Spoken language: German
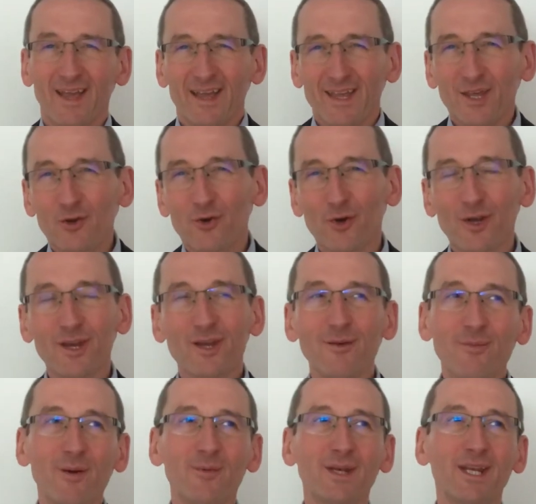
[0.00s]
Ich höre
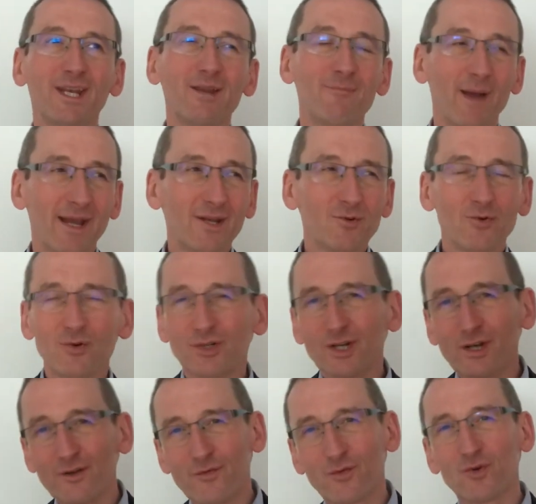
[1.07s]
immer wieder die Meinung oder
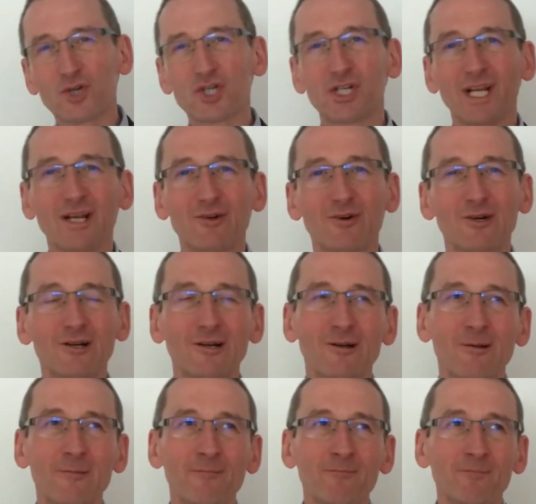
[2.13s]
die Vorstellung,
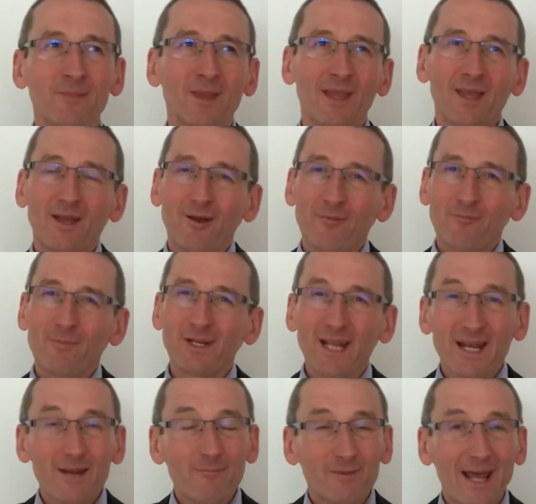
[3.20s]
mit
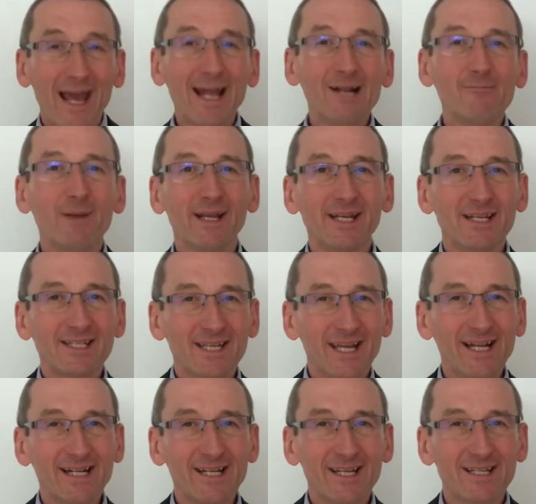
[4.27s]
einem Teil meines
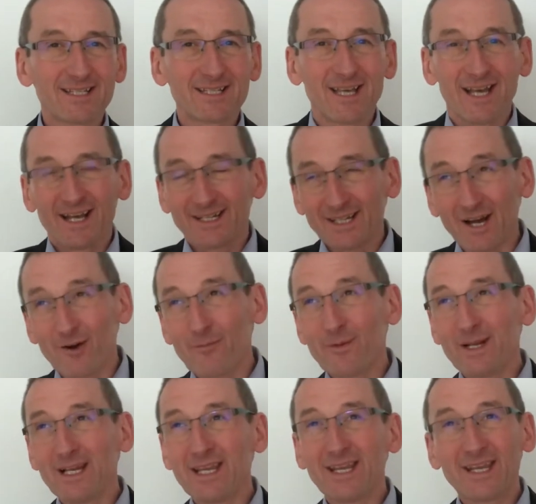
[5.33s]
Geldes, da
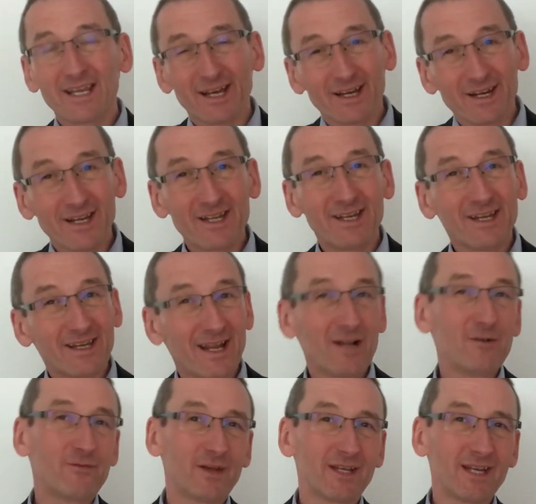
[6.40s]
will ich richtig
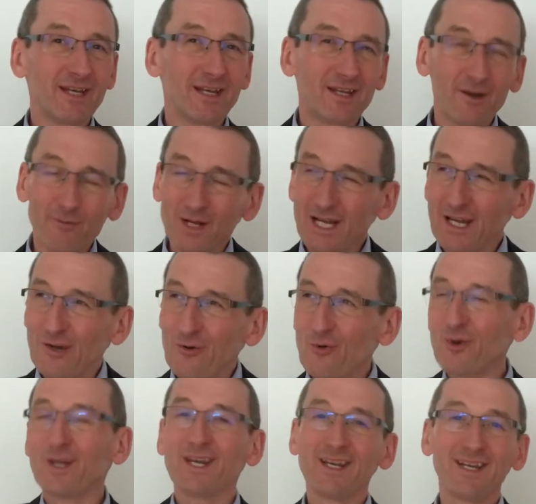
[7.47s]
Geld verdienen, da will ich
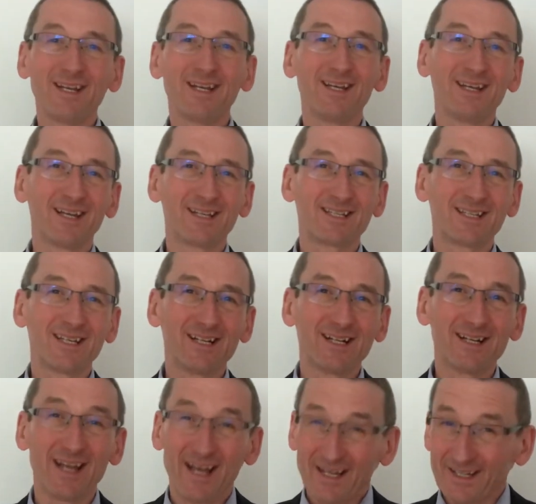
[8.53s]
hohe Renditen
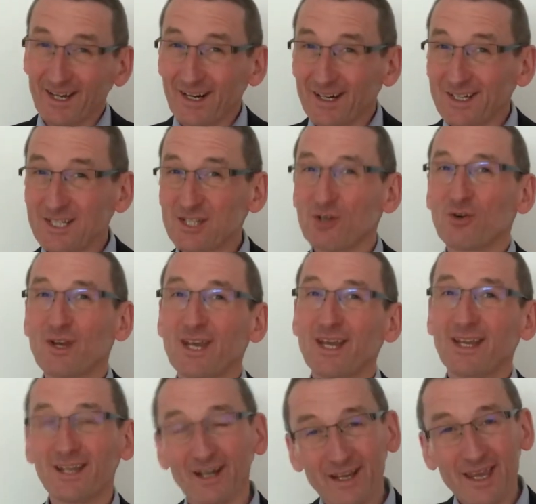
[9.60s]
erzielen, da zocke
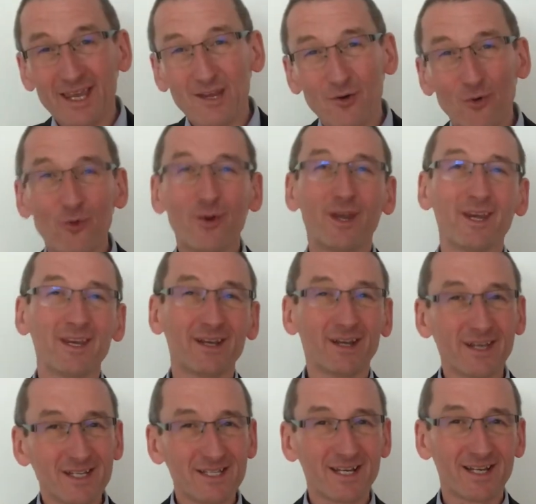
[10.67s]
ich, da gehe ich hohe
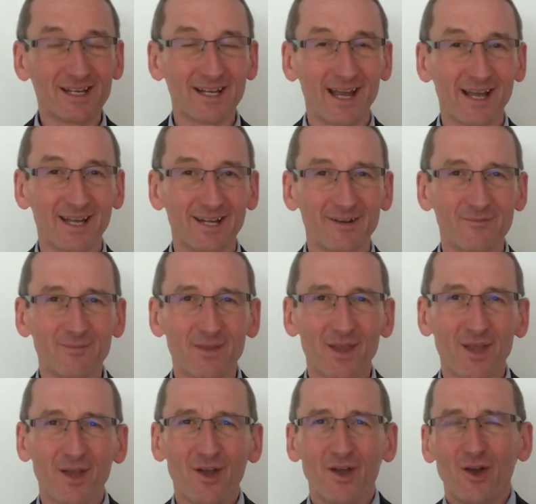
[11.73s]
Risiken ein.
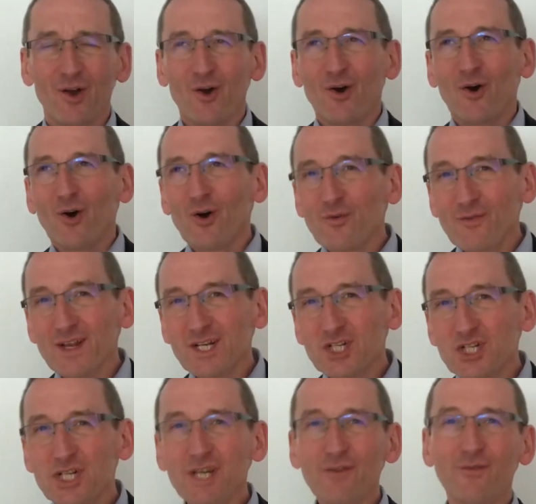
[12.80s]
Und wenn es
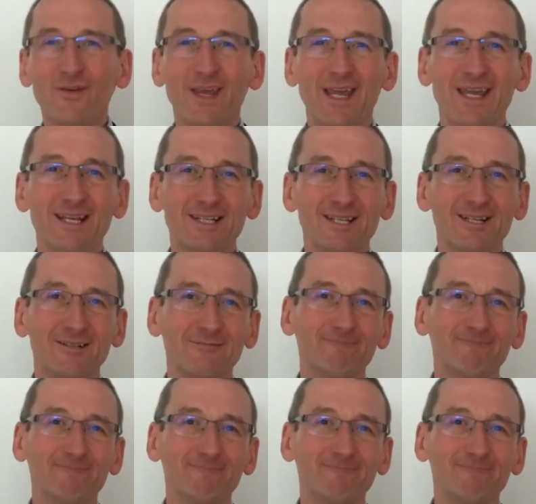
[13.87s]
schief geht,